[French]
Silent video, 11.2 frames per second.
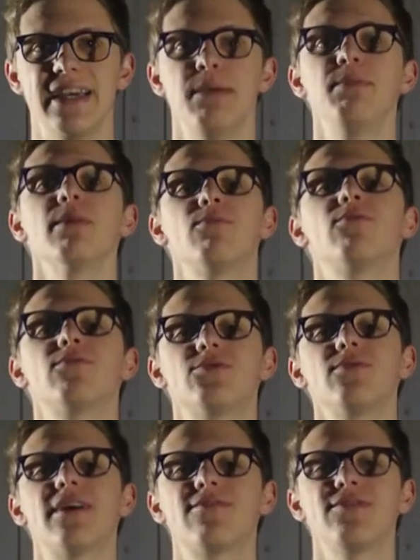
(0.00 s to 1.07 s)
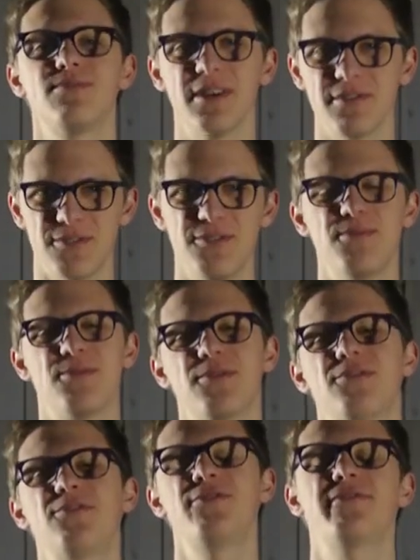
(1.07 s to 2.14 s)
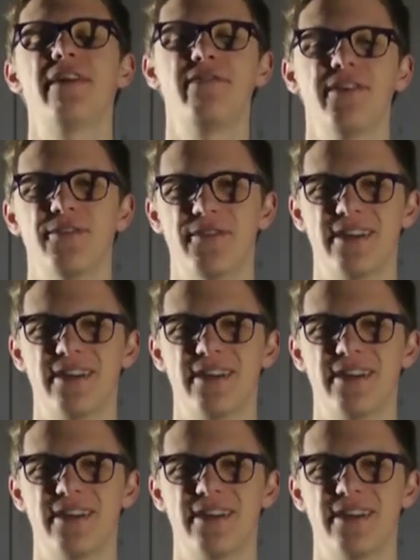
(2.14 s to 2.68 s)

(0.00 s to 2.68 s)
Eh bien bonjour à tous, bienvenue pour une toute nouvelle vidéo.